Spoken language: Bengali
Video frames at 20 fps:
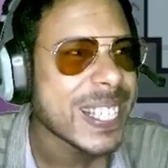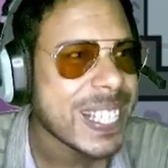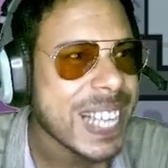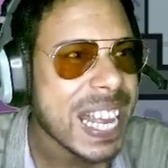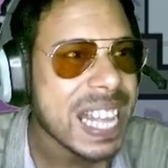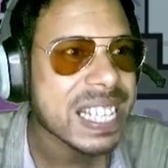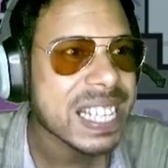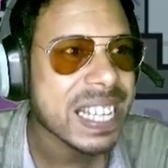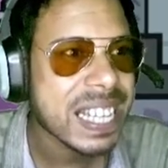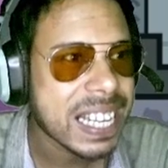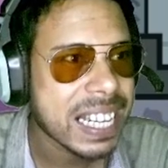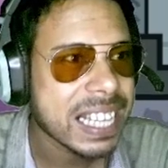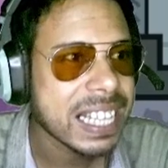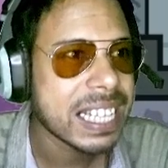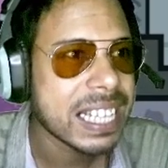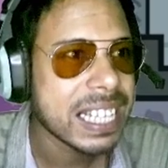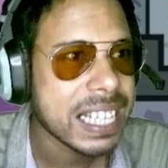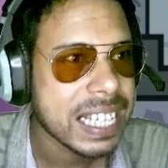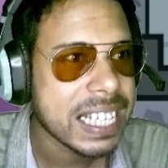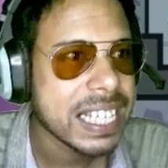ইয়েস
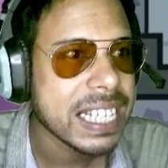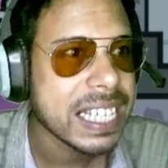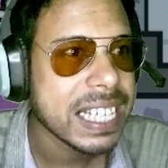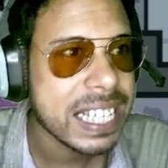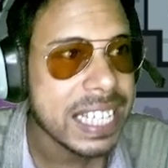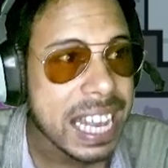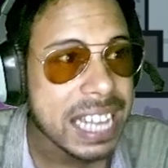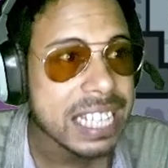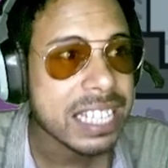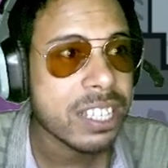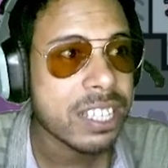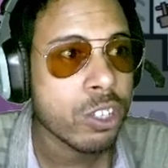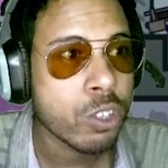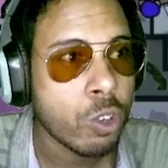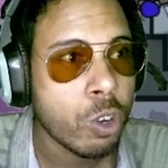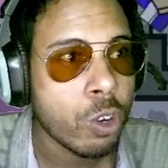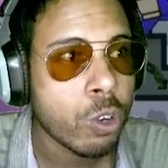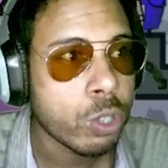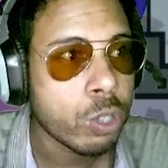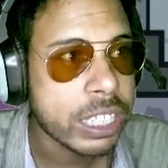ইয়েস
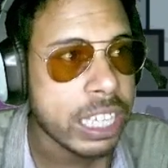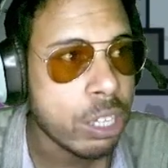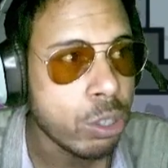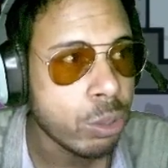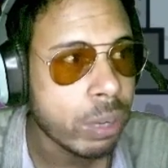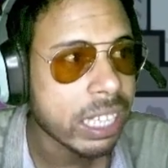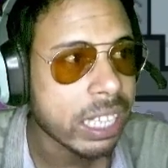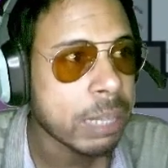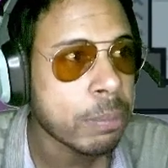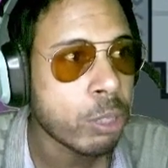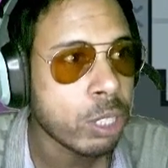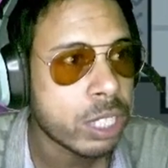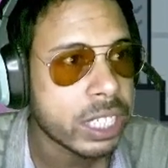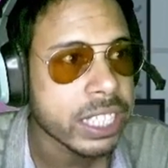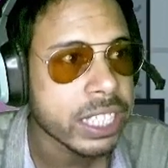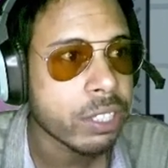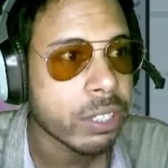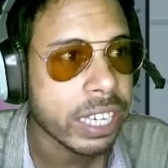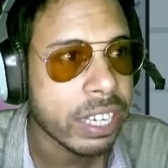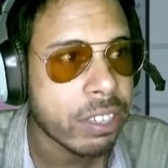ও সে লুকাতে বলছে
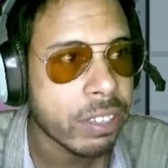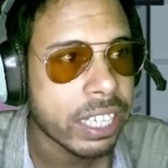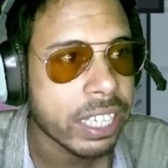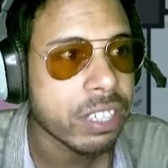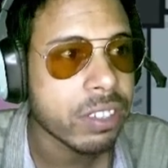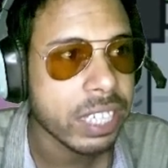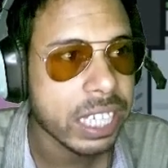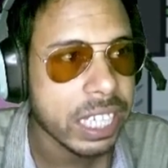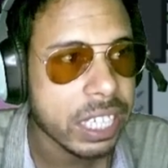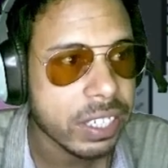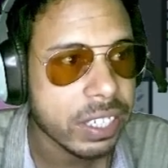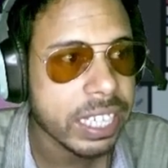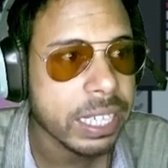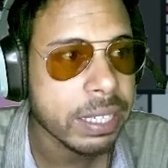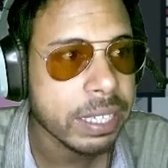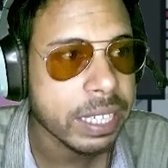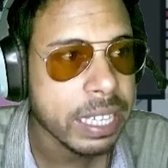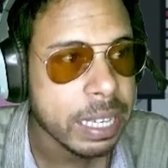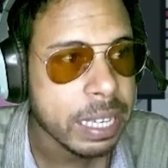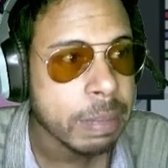ওকে ওকে ওকে ওকে
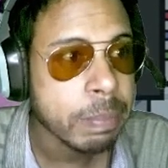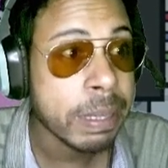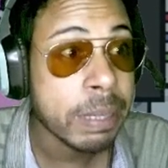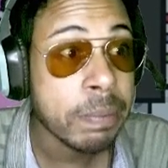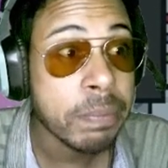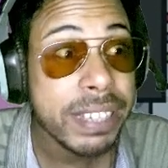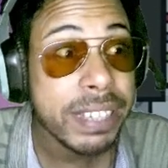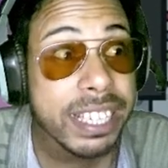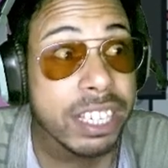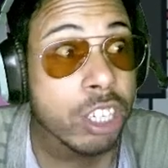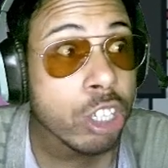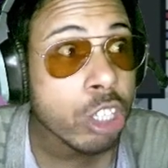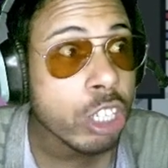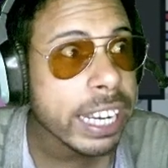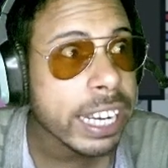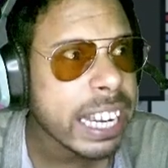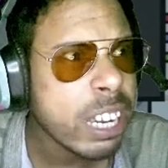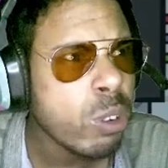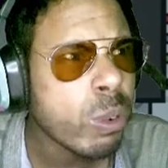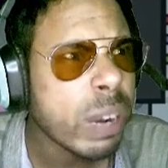বাট প্রিডেটরটা
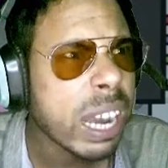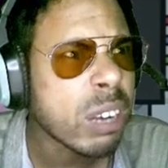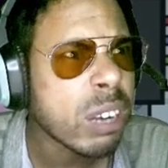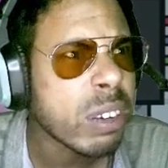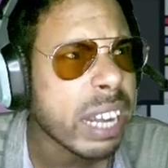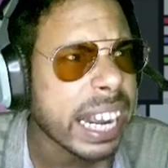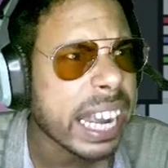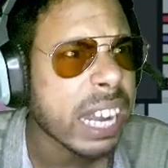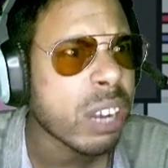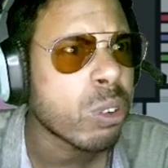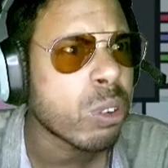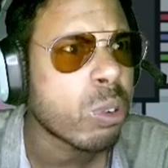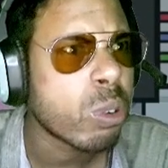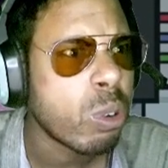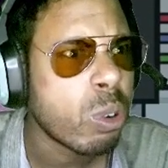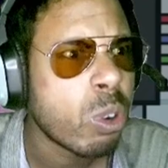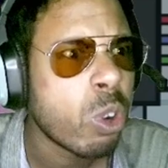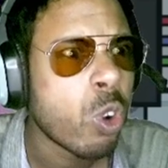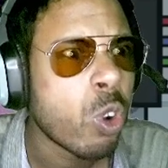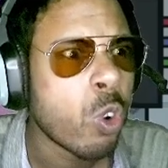কি লুকালো না কেন
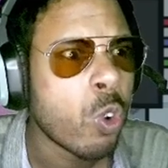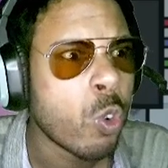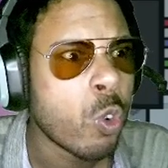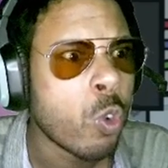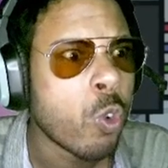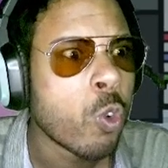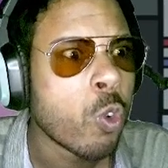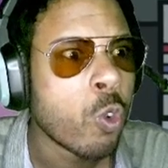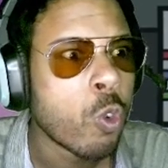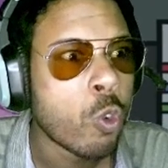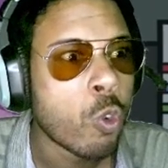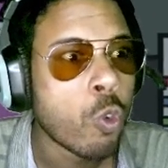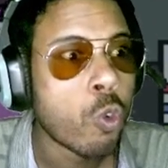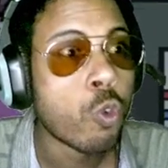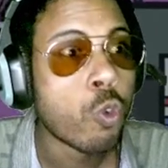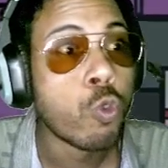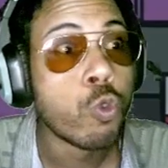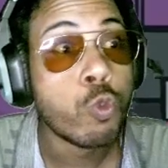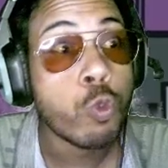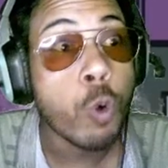
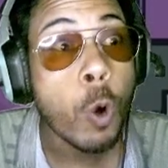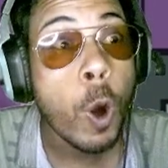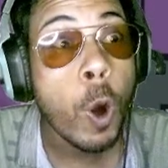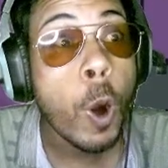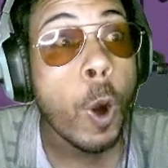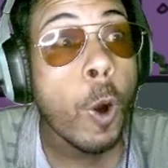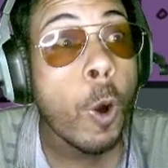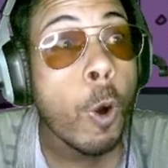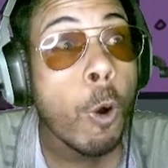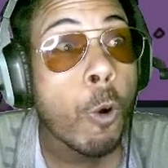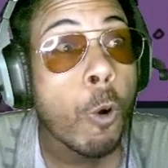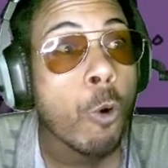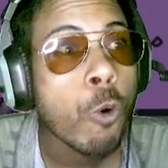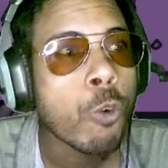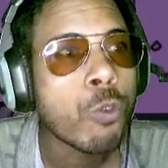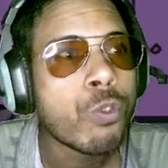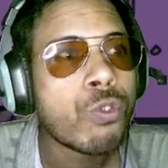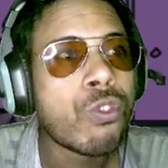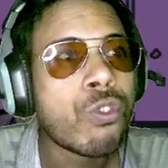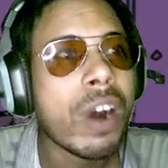গো
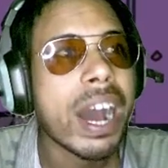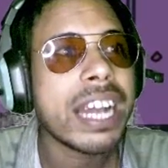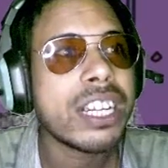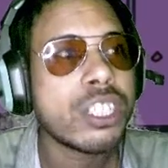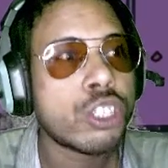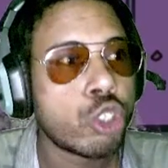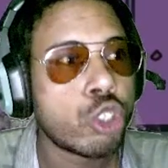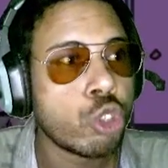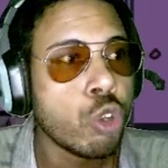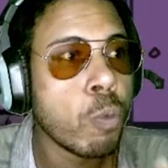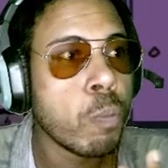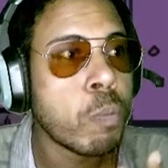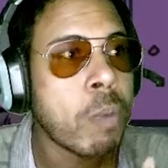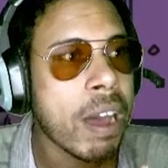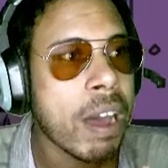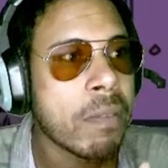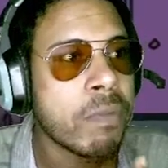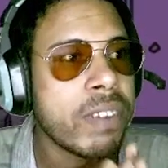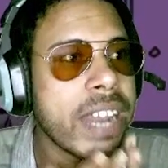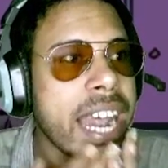ভাই
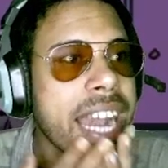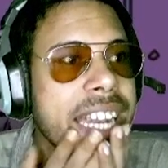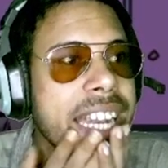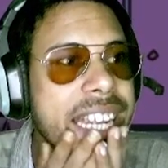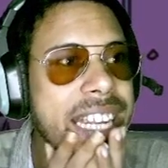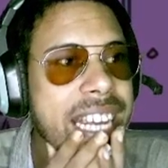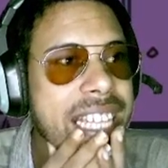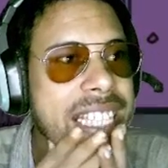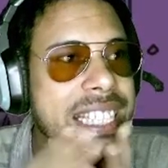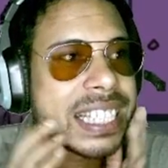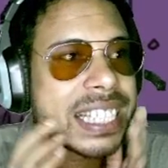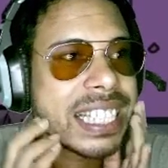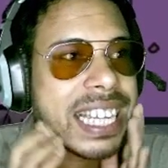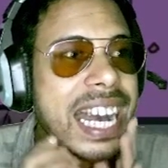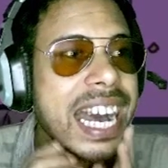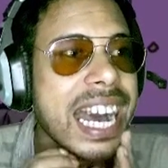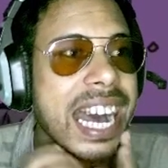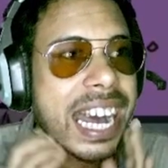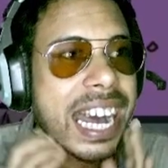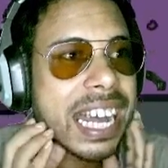সুপার প্ল্যানিং আচ্ছা
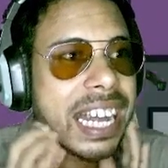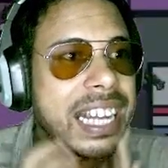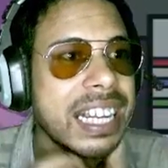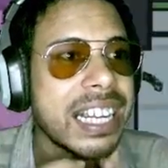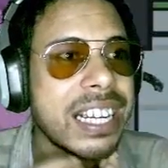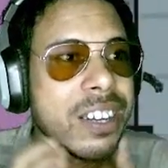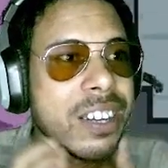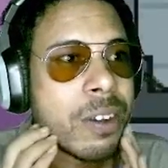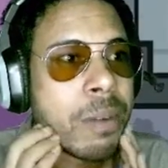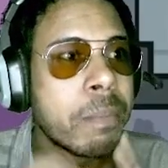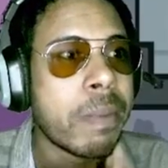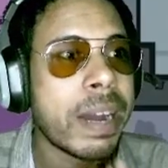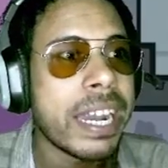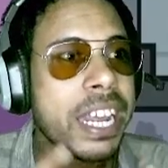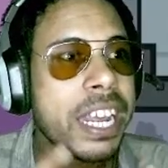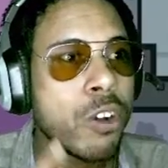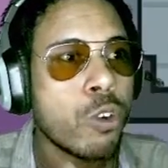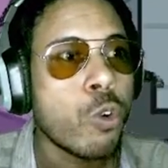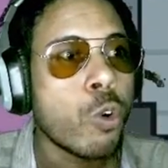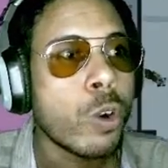মানে
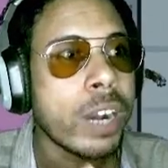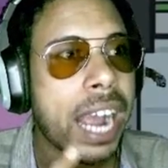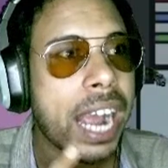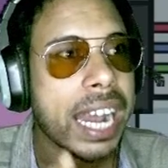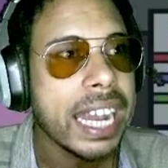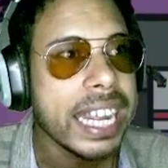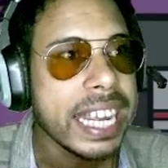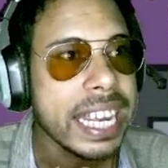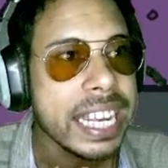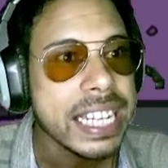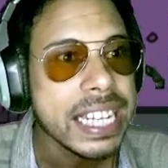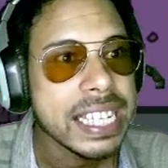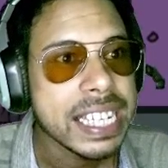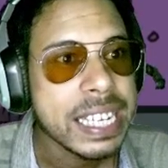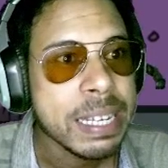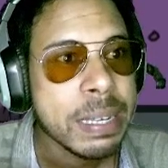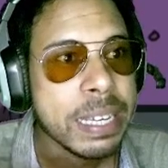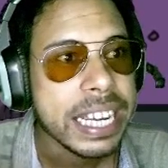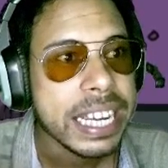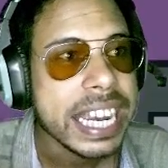ওখানে
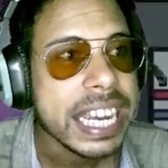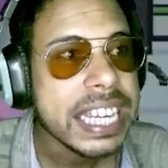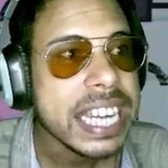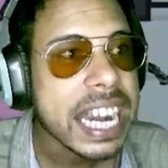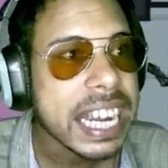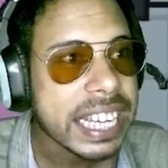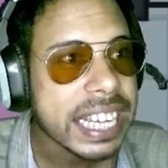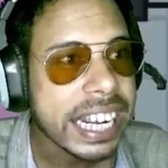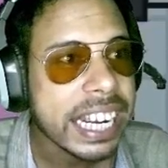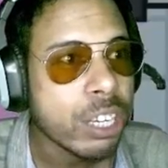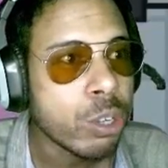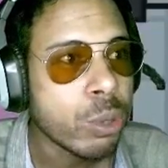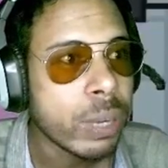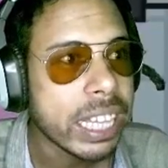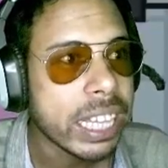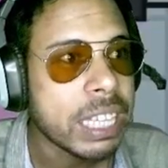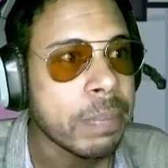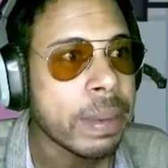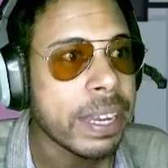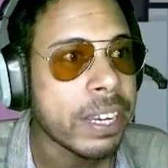এলিয়ানটাকে ঢুকে
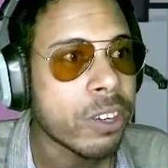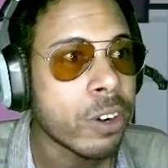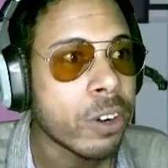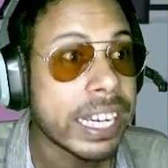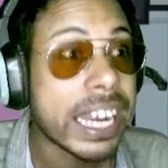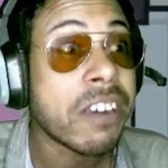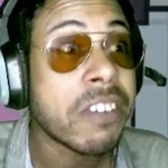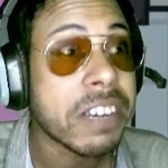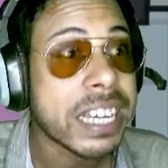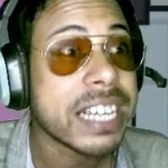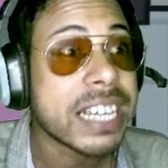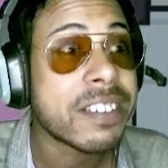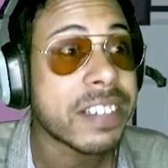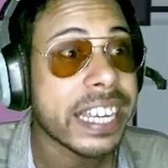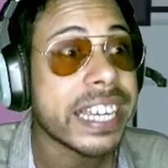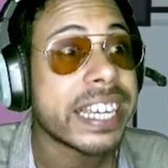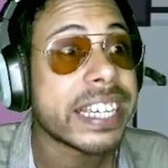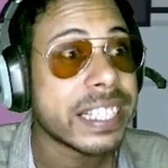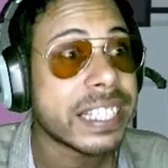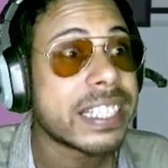দিবে ওকে ওকে
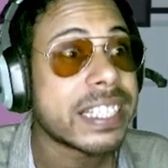ওকে